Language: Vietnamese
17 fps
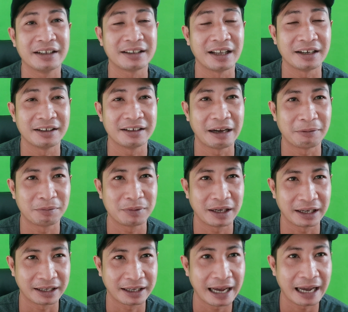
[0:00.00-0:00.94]
tự động
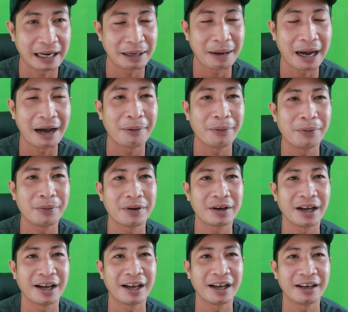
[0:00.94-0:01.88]
là khai báo
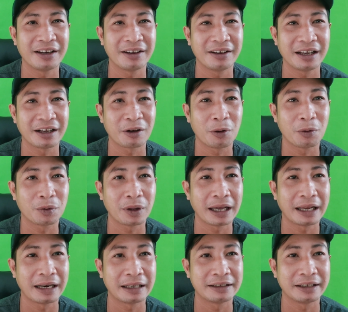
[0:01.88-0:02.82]
à, đó là cô
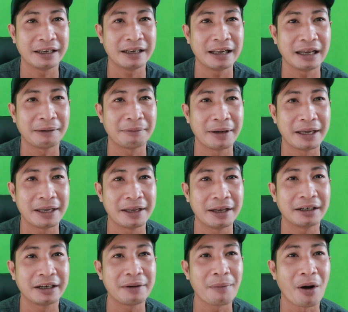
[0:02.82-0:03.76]
ta là chỉ là bị
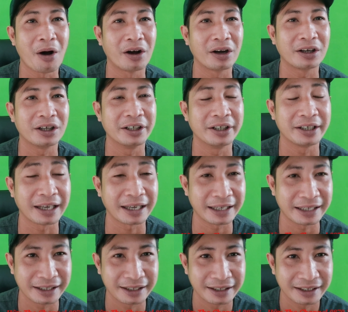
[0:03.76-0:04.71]
những cái bọn người
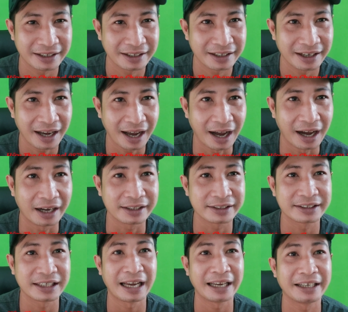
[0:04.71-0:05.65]
này à,
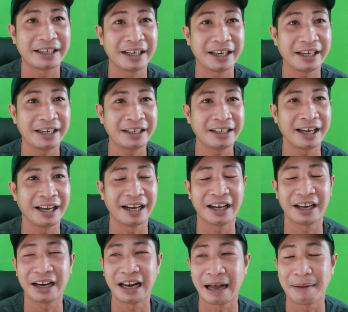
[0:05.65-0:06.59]
sai khiến
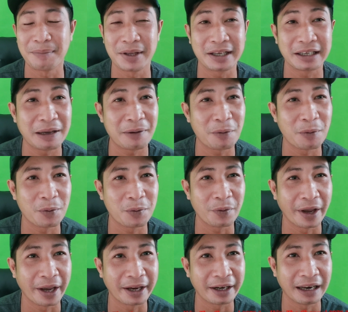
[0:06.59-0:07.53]
à, làm những cái vụ
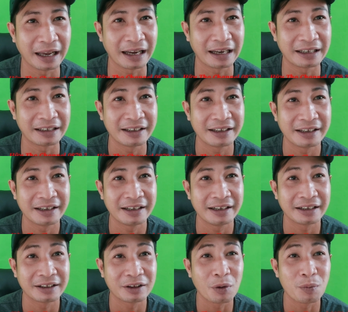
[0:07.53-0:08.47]
việc là
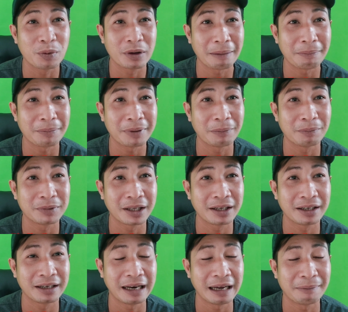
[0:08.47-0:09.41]
cung cấp thông
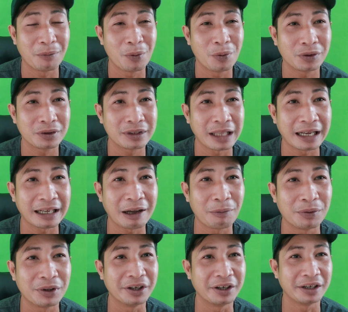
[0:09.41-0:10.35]
tin là muốn tấn
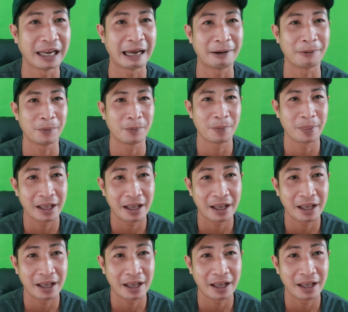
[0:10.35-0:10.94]
công người nào